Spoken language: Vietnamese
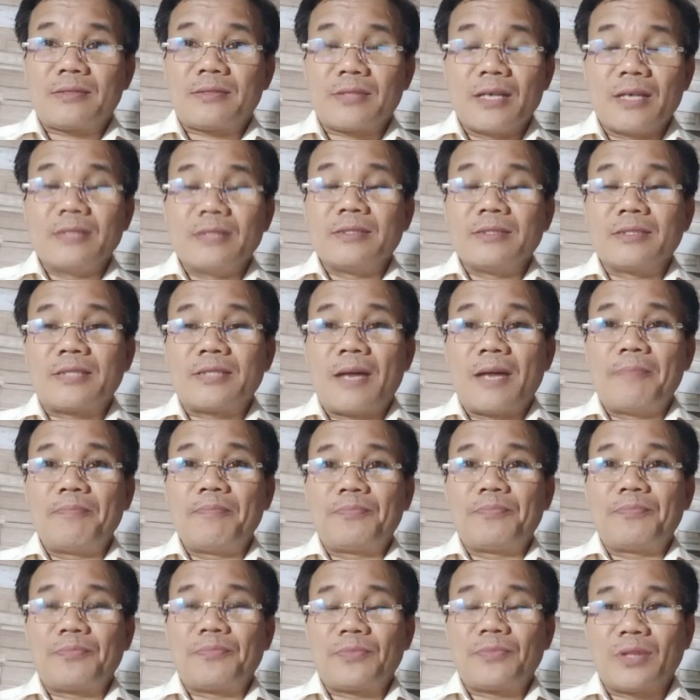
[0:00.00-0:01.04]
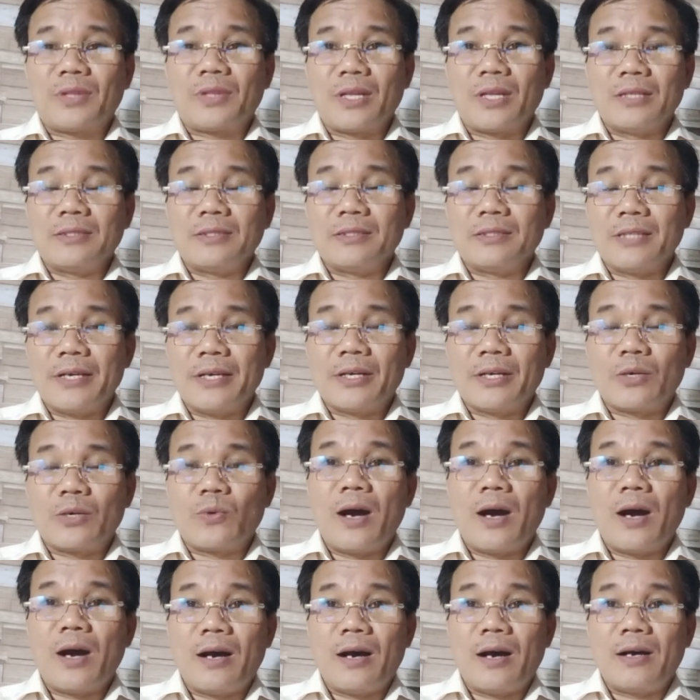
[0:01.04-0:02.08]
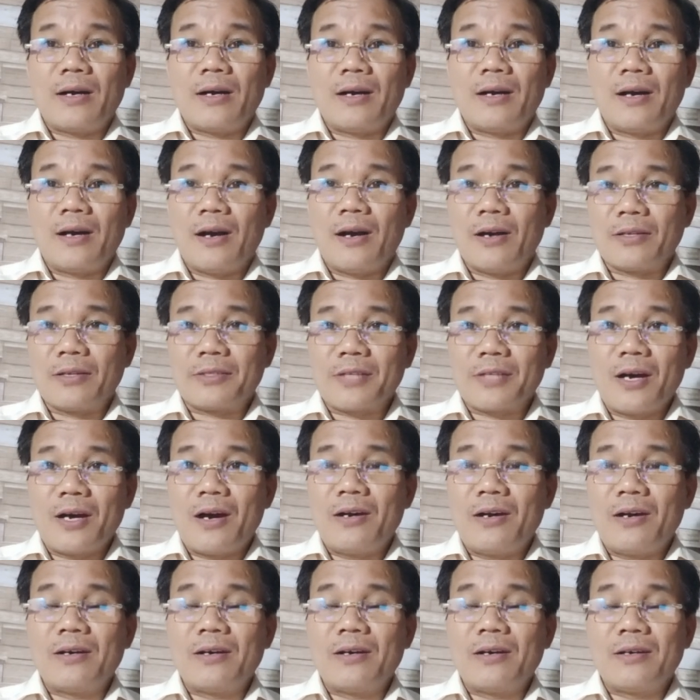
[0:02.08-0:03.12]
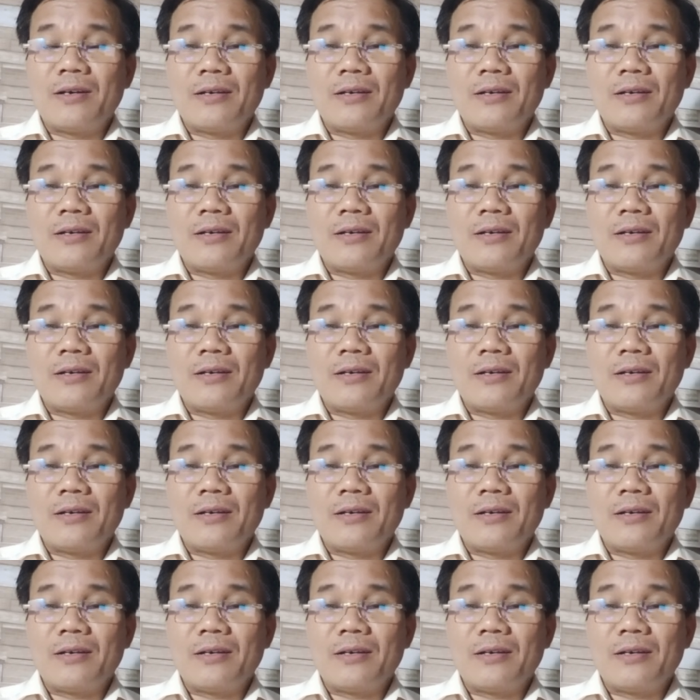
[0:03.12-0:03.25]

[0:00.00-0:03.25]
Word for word: tự tâm tự nguyện của họ. Họ cho,